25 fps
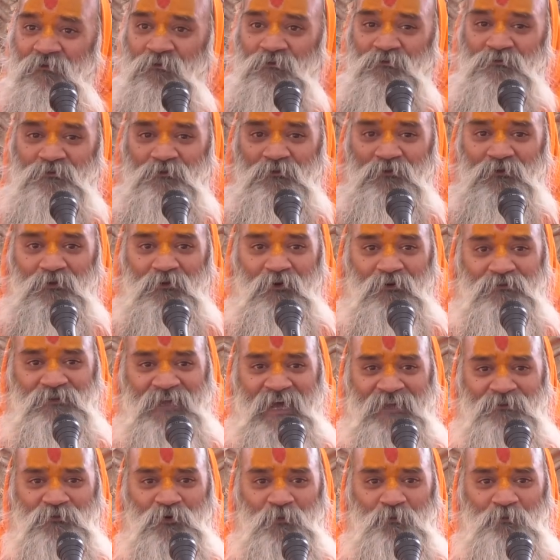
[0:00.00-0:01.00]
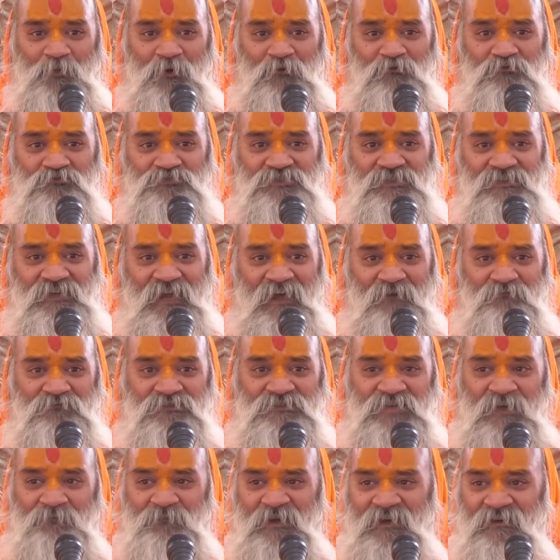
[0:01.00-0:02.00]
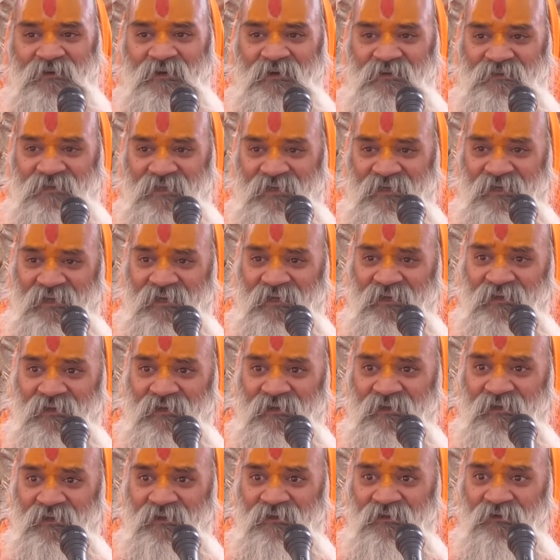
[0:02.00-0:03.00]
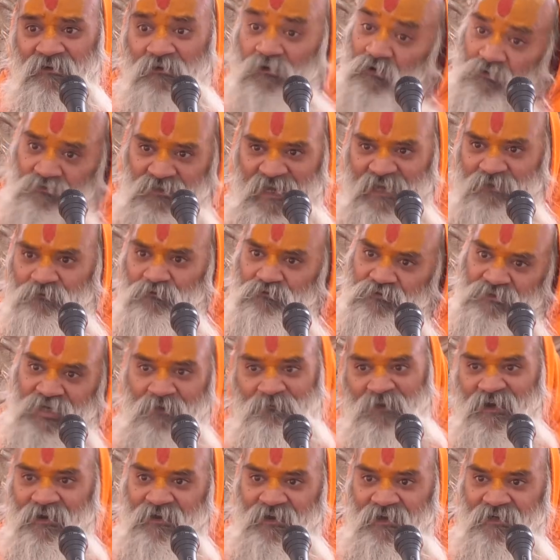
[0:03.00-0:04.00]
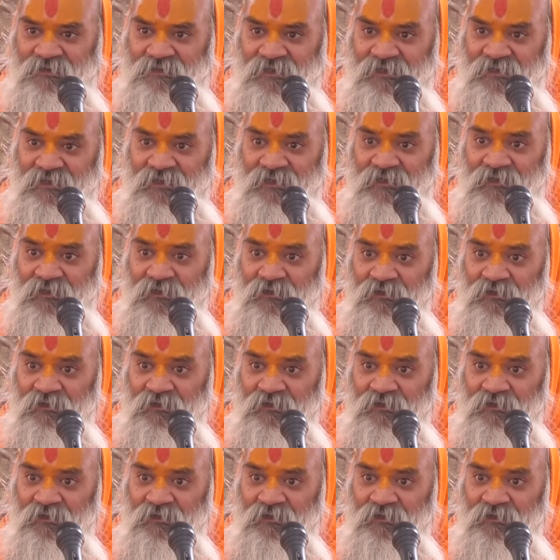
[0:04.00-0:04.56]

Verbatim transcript: उनको लौटा दो प्रभु श्री राम क्षमा कर देंगे लौटा दो क्षमा कर देंगे